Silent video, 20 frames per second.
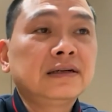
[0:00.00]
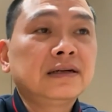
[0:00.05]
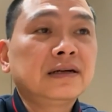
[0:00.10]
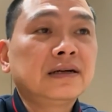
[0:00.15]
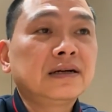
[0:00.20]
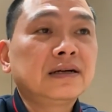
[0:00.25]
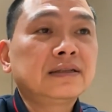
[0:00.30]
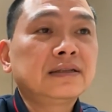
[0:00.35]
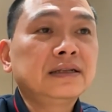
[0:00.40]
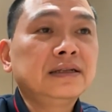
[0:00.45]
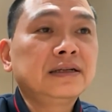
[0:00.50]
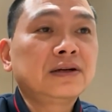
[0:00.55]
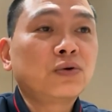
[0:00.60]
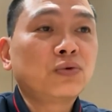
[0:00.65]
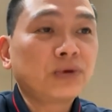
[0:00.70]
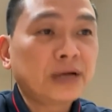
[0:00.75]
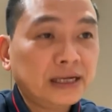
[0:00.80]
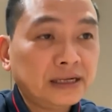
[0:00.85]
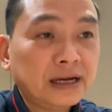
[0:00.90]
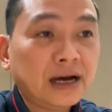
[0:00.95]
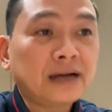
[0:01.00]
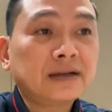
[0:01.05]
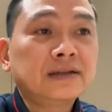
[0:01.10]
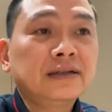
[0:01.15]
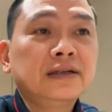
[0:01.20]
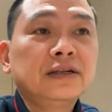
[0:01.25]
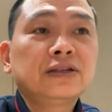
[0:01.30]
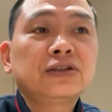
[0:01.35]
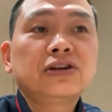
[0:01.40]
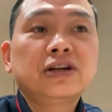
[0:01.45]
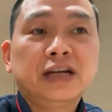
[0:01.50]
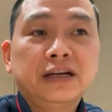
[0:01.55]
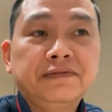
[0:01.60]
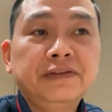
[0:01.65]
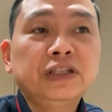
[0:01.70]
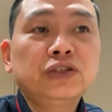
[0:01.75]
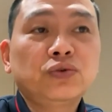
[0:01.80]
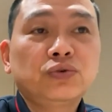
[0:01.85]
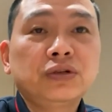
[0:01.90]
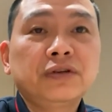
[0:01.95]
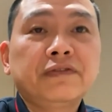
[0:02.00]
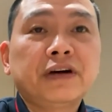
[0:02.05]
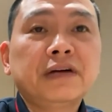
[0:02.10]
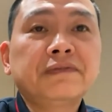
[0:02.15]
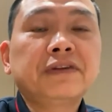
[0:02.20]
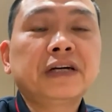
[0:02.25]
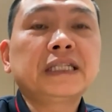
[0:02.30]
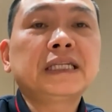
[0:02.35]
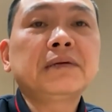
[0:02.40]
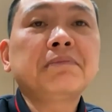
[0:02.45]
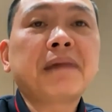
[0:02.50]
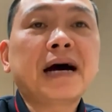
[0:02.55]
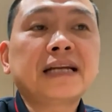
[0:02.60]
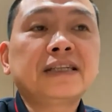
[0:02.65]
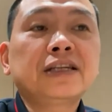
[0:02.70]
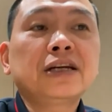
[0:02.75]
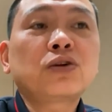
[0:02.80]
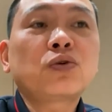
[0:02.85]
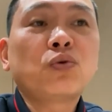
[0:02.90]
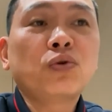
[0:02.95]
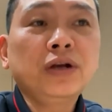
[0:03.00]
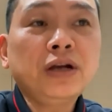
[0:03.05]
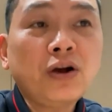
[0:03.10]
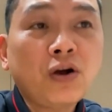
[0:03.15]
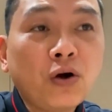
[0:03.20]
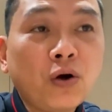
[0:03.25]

à, thì cũng nên nhận tôi lấy ví dụ như vậy vậy thì bản chất cuối